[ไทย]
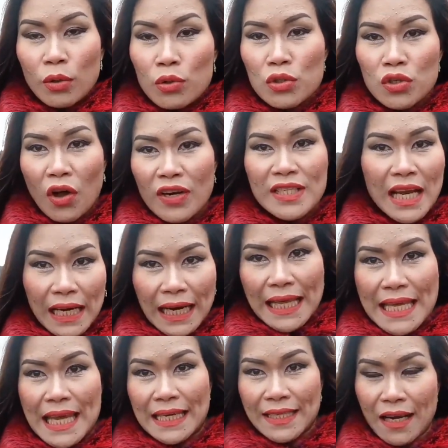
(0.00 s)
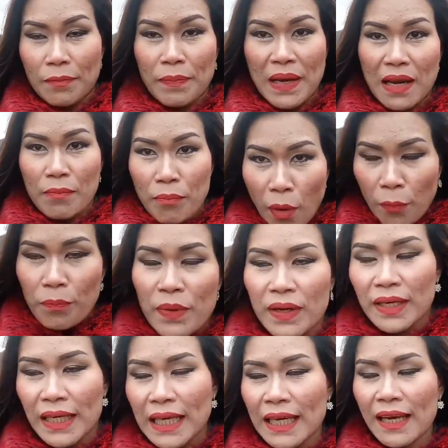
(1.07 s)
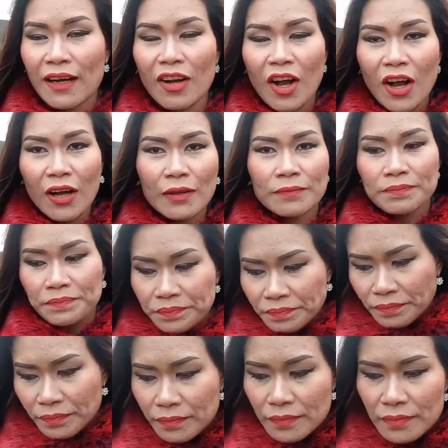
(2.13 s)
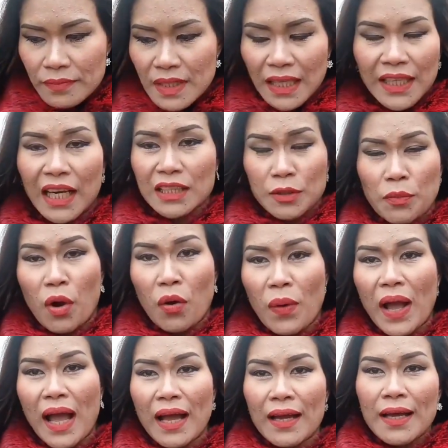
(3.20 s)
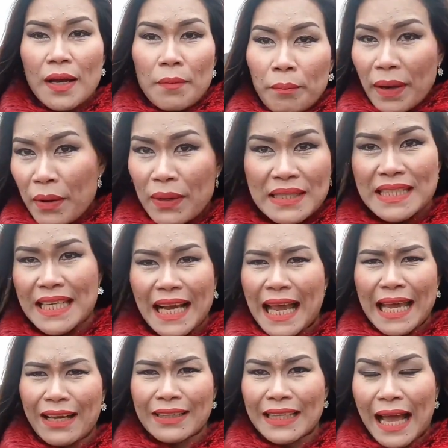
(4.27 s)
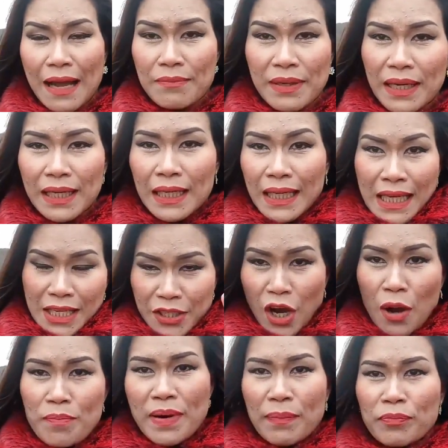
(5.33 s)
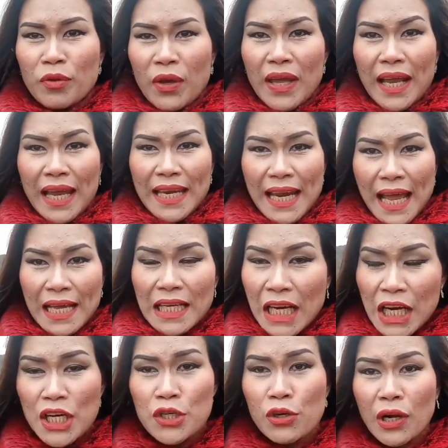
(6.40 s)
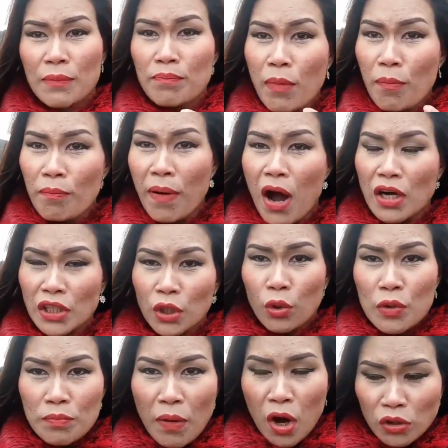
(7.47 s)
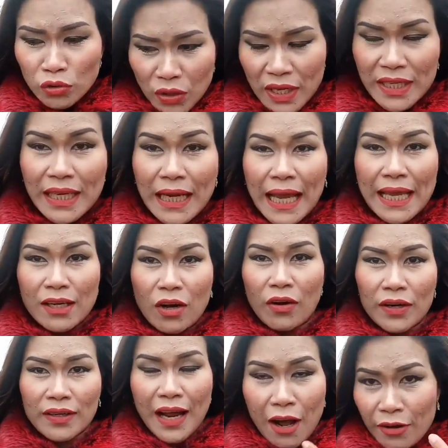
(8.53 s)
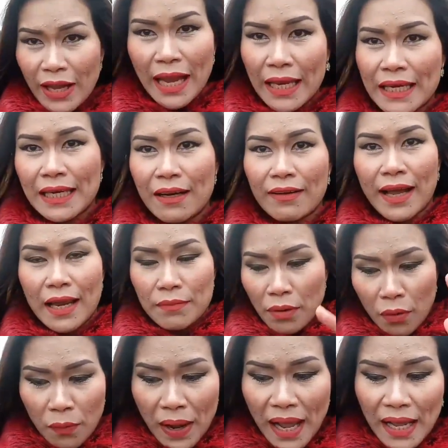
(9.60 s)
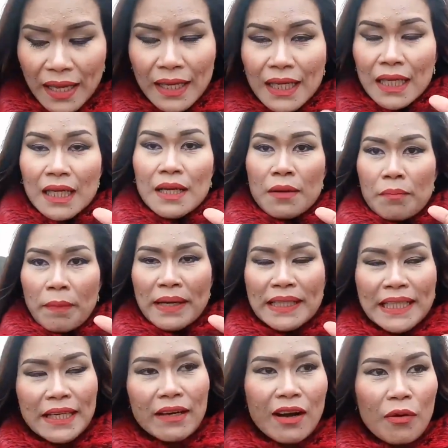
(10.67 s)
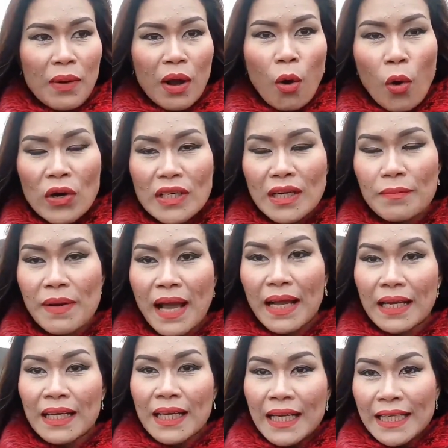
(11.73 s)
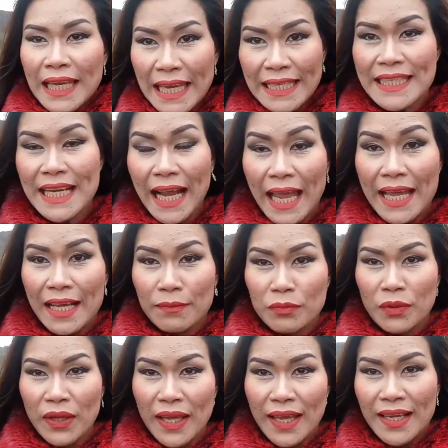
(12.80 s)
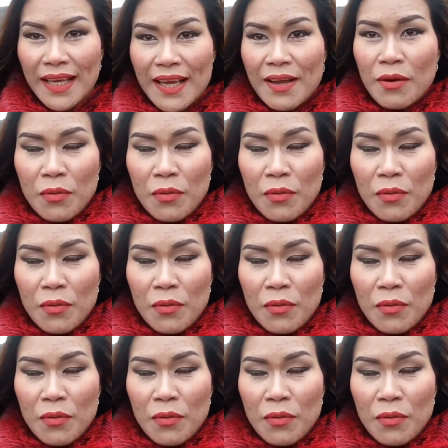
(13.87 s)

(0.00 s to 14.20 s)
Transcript: ครูสอนอย่างละเอียดอย่างเป็นระบบเลย แล้วก็อยากจะบอกว่าไม่ว่าจะยังไงก็ตามอะ่ะยอมรับตัวเองให้ได้ขึ้นอยู่กับมุมมองที่คุณมองตัวเองยังไงก่อน เอาแค่นี้แล้วกัน เพราะว่ามันเกี่ยวกับว่าคุณกำลังคิดยังไงกับตัวเอง